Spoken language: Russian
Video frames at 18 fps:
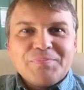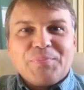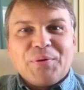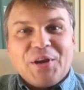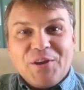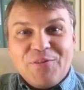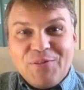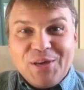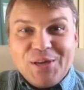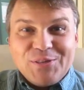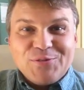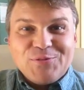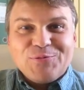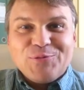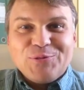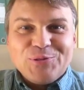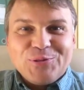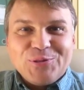
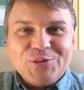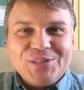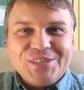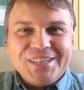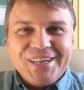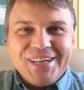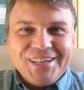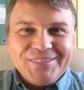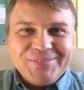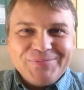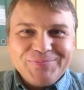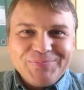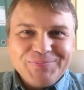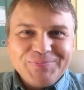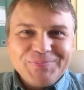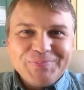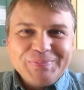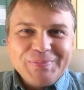Приветствую, друзья!
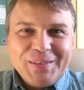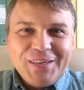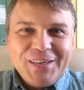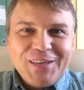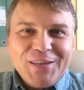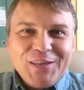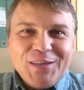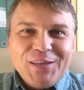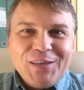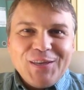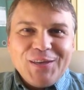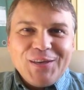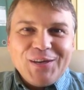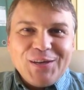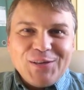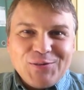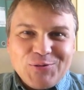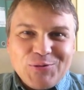
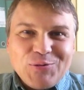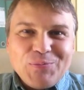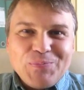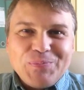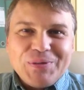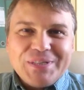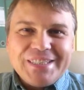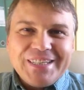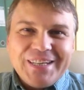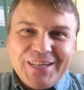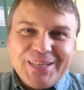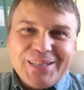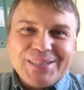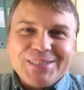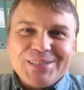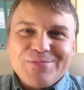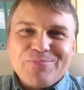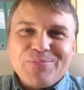Хочу
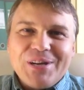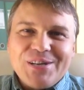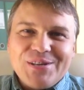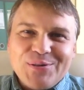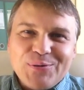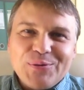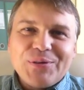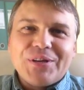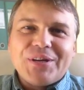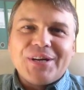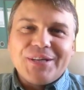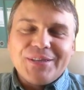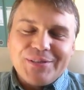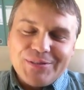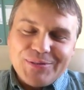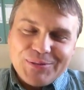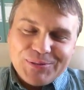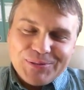поделиться большой
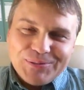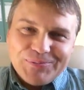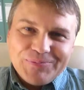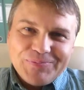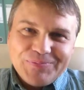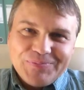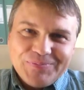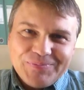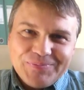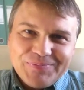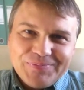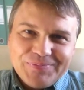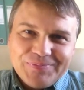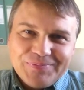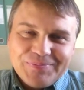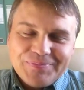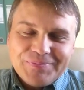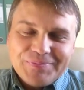радостью.
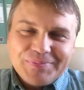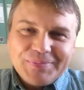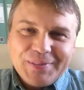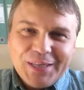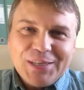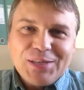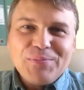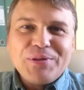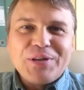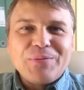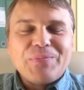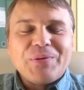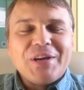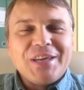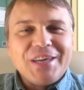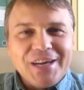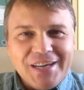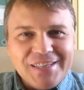Это
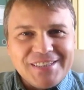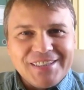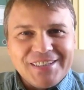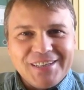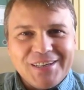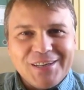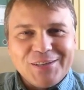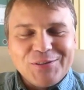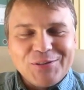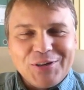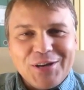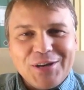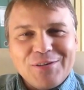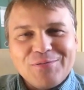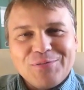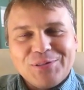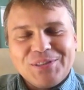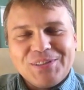мероприятие,
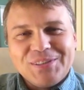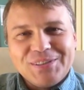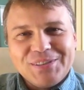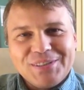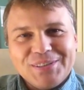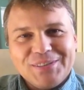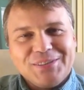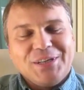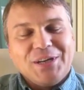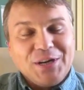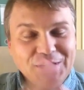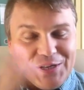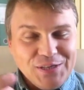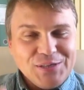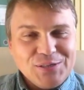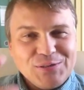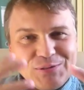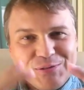которое вот э,
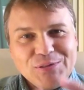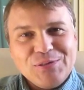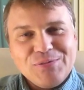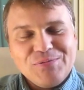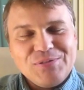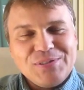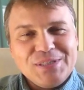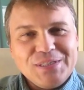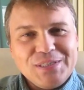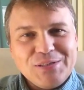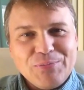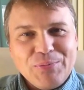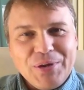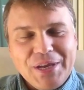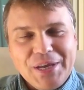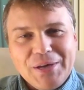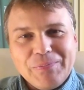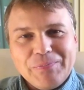организуем в
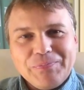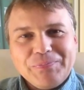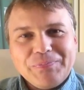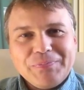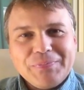сентябре,